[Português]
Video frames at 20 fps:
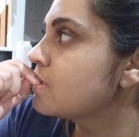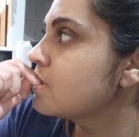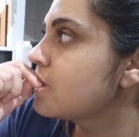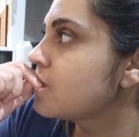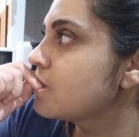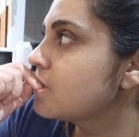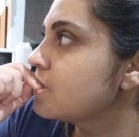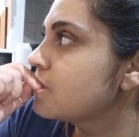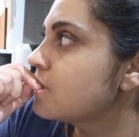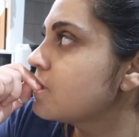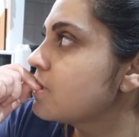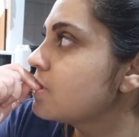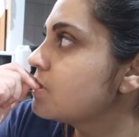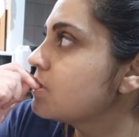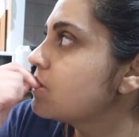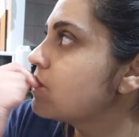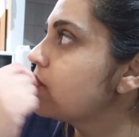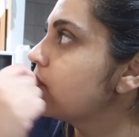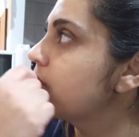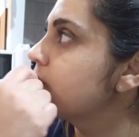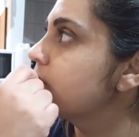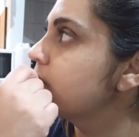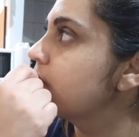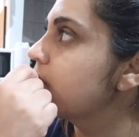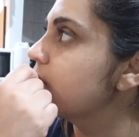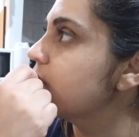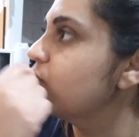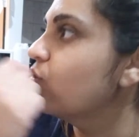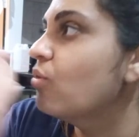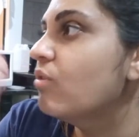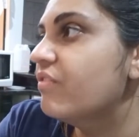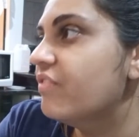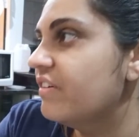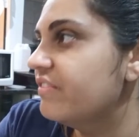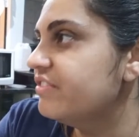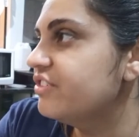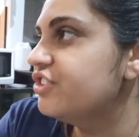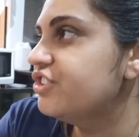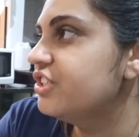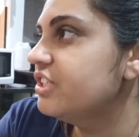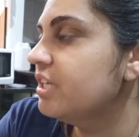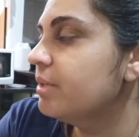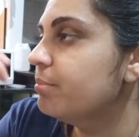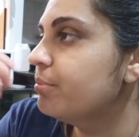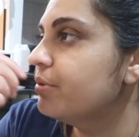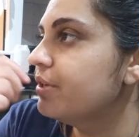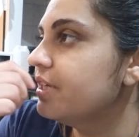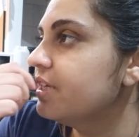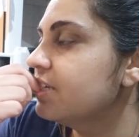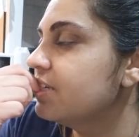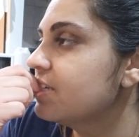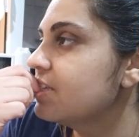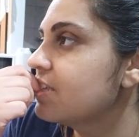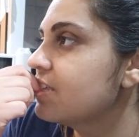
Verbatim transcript: Ovo. Ovo. A Virgínia põe.